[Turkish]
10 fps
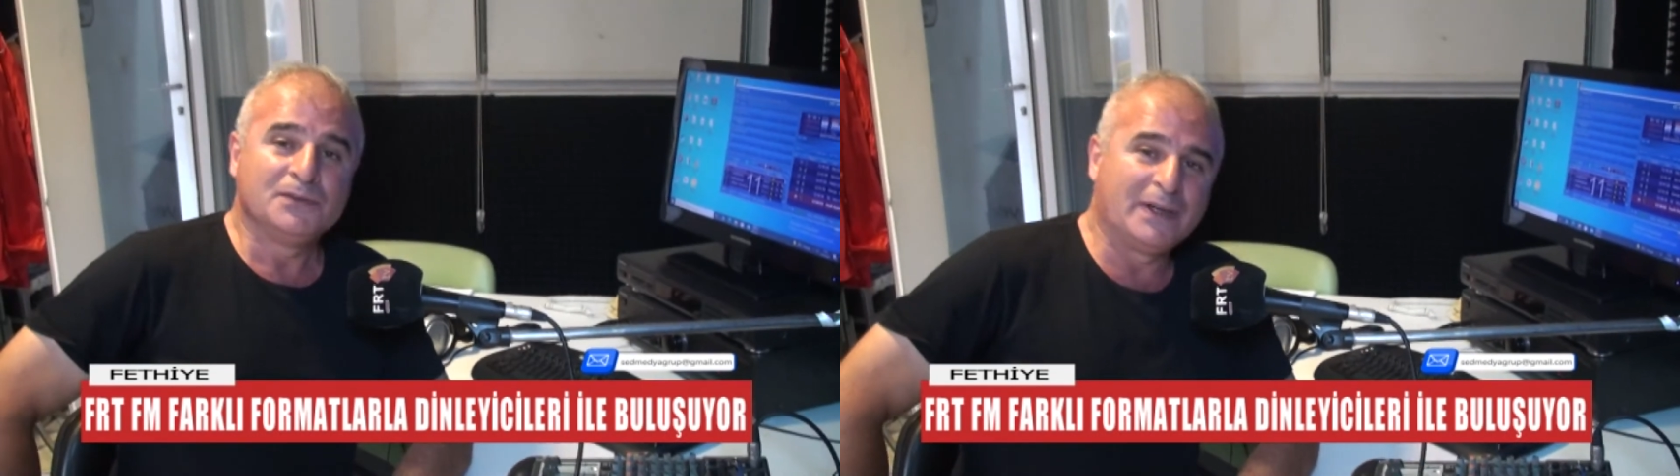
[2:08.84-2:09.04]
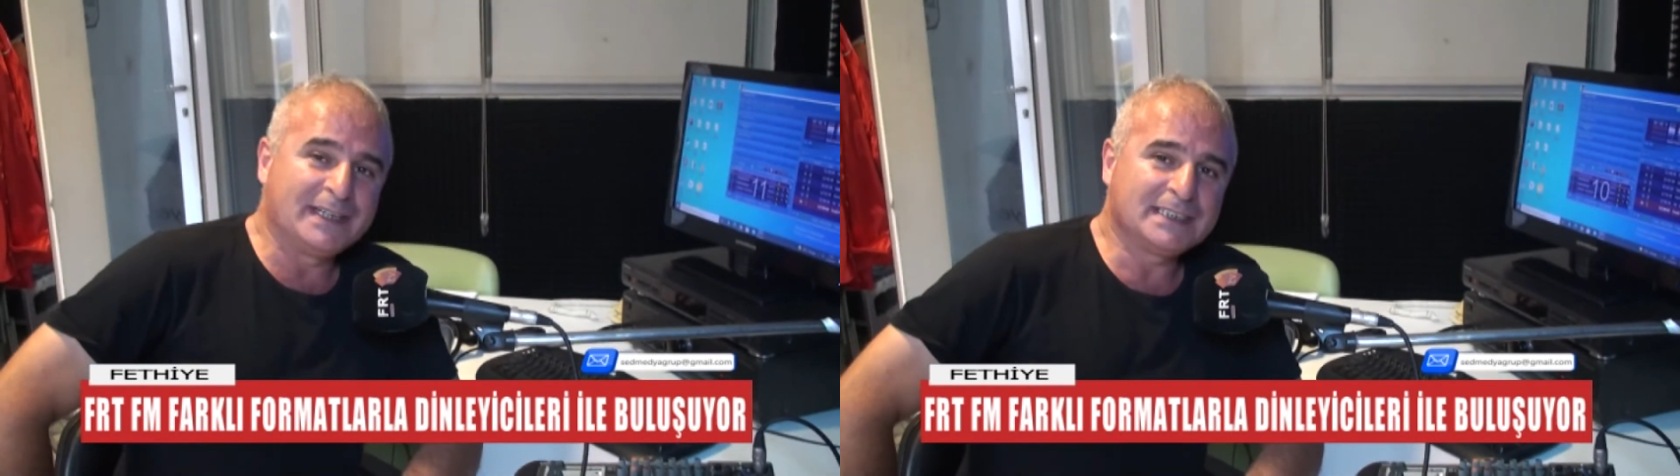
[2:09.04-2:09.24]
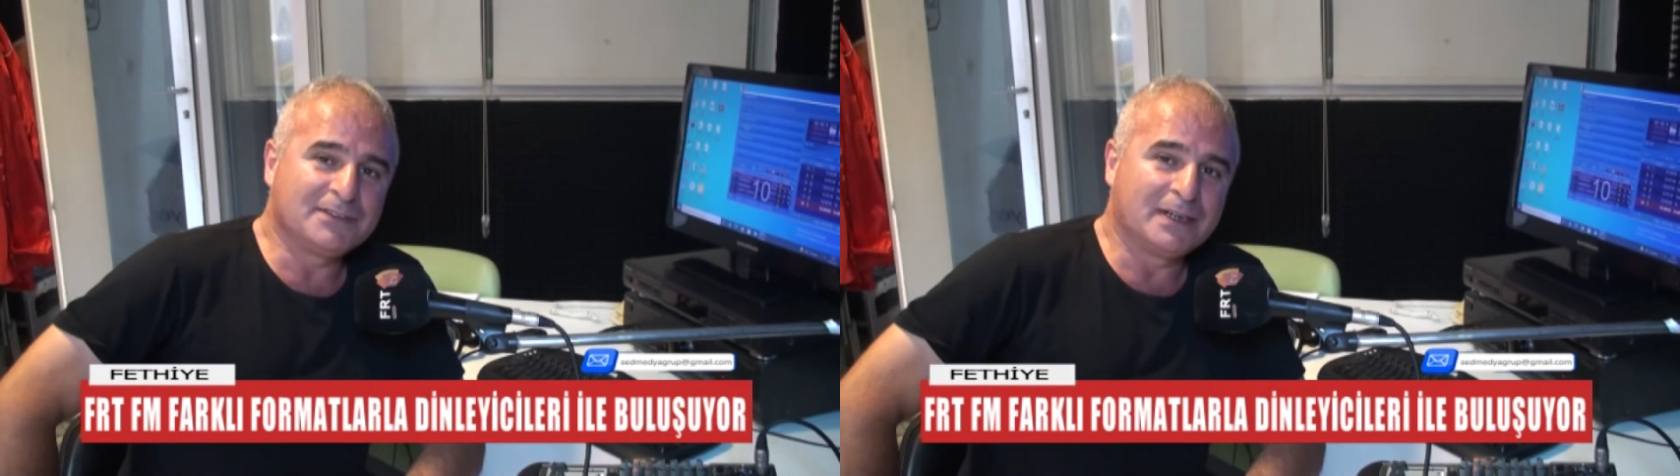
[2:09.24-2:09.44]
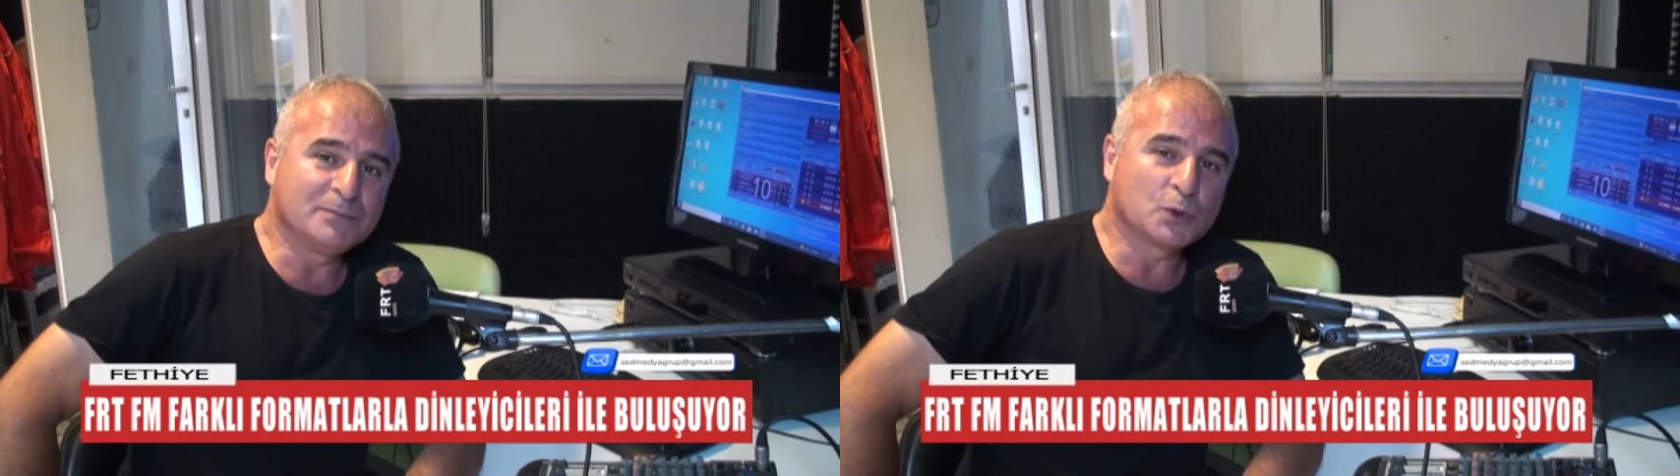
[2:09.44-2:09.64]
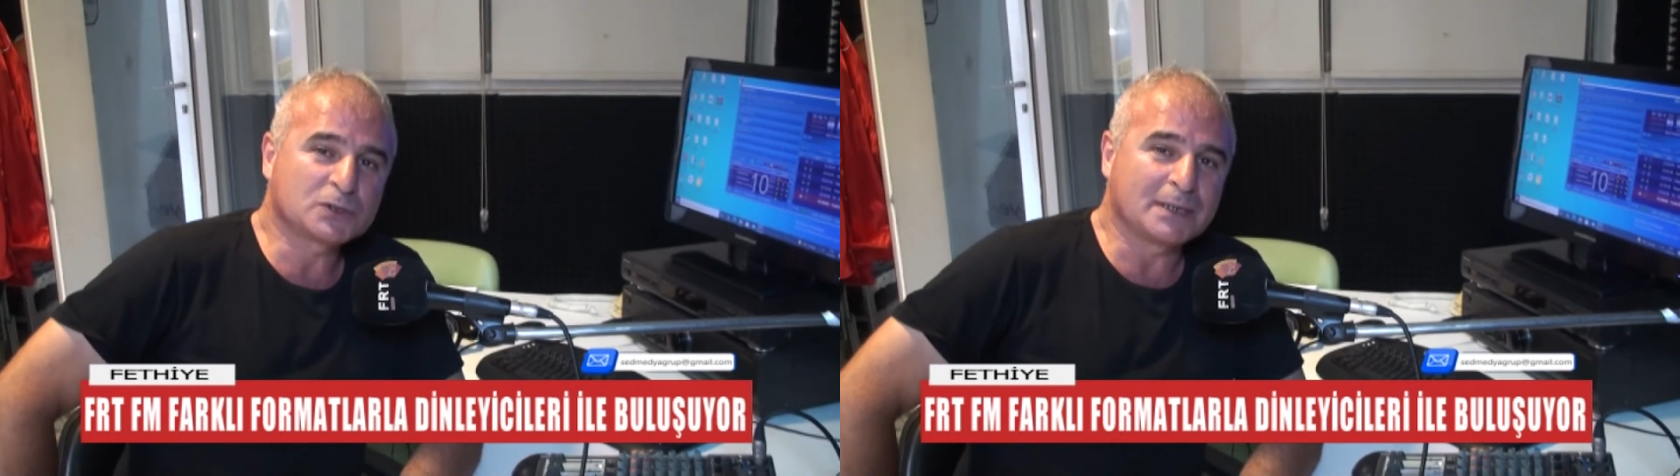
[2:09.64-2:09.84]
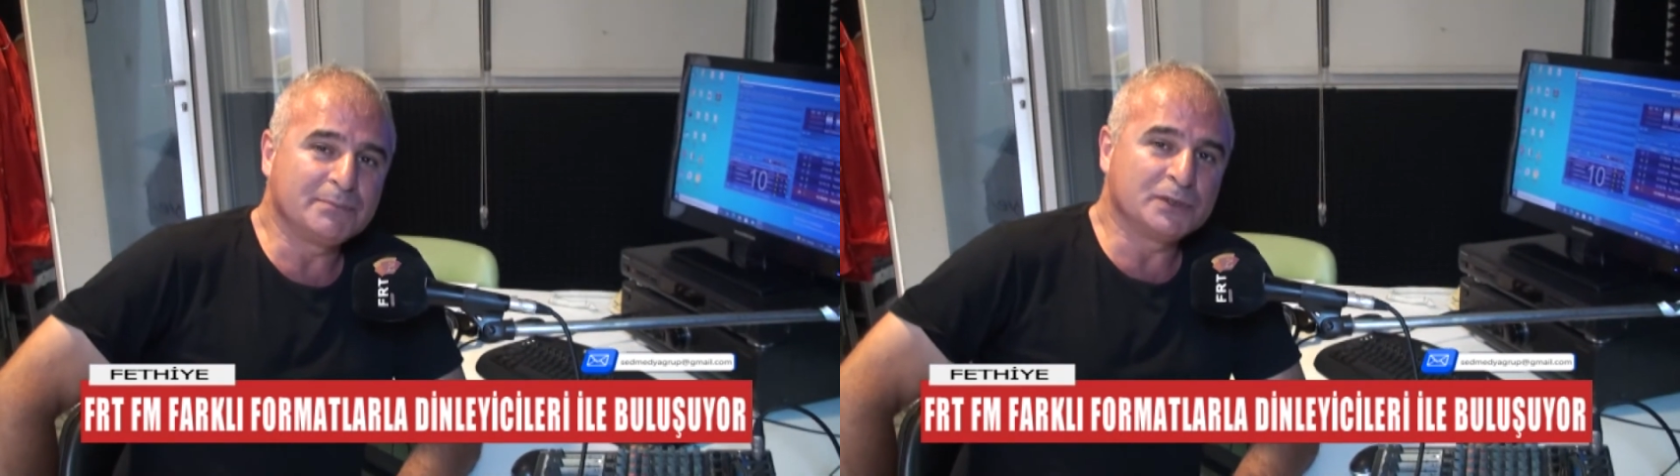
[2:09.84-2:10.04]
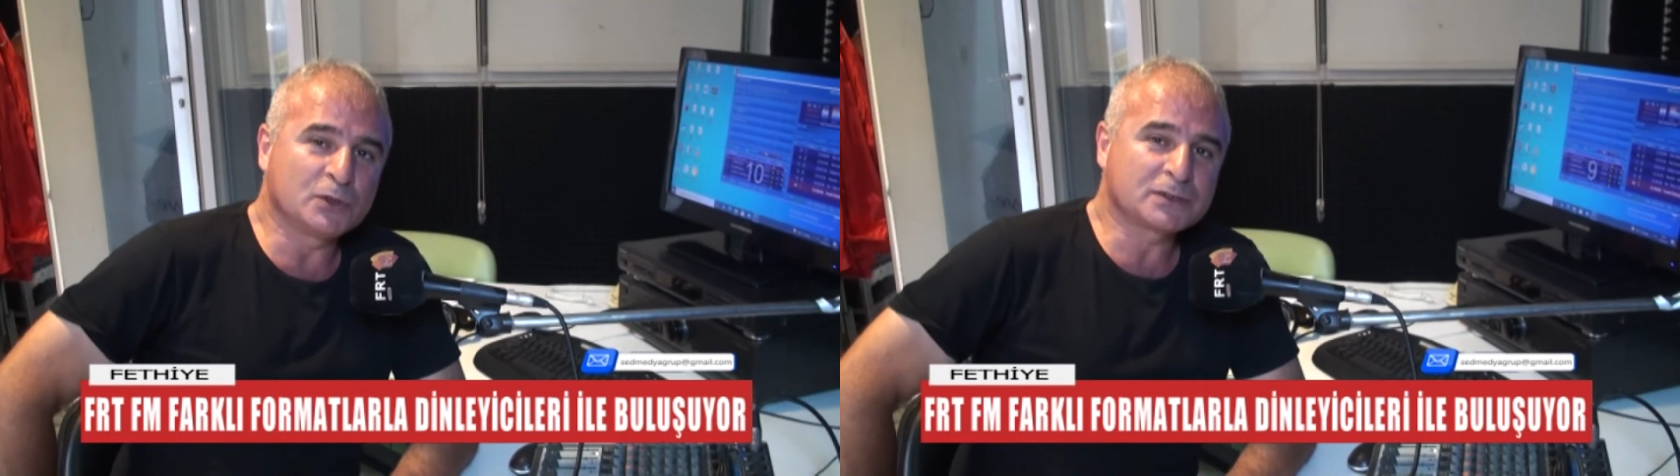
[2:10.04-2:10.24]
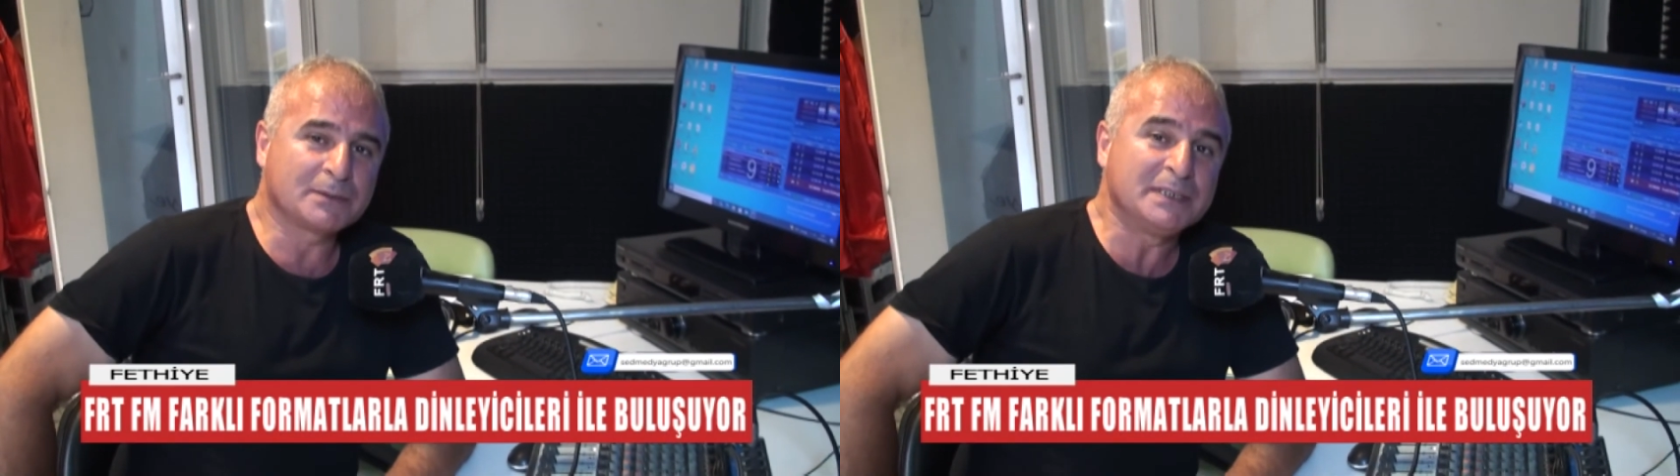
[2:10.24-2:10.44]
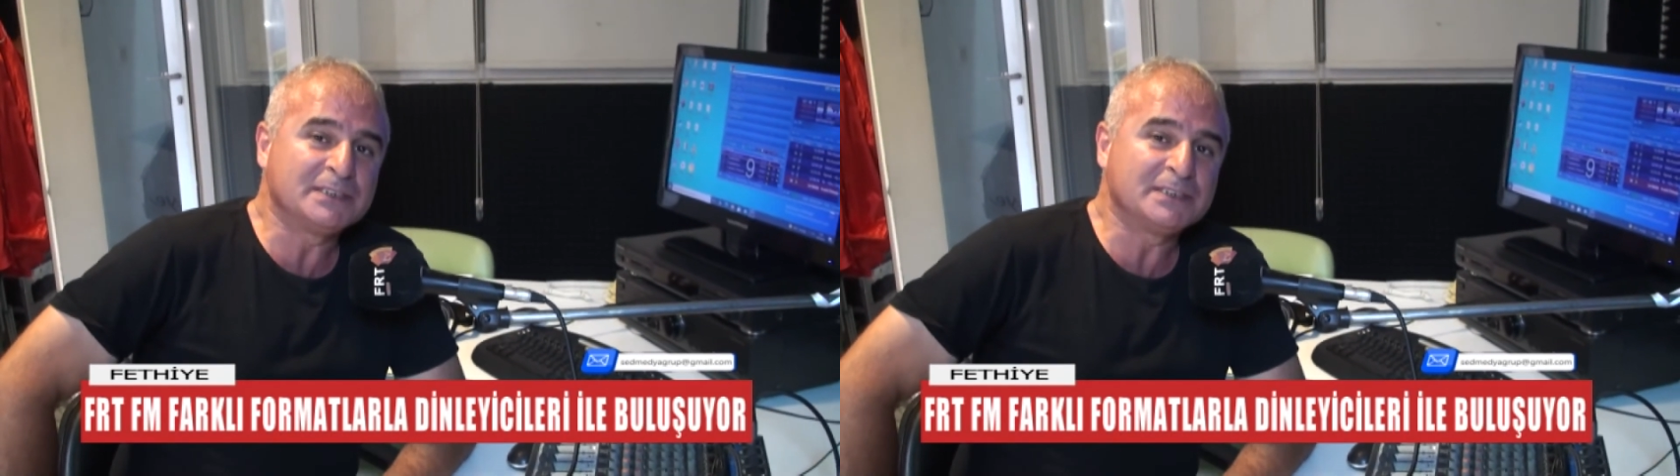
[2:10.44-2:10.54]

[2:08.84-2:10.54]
Ferit FM 91.1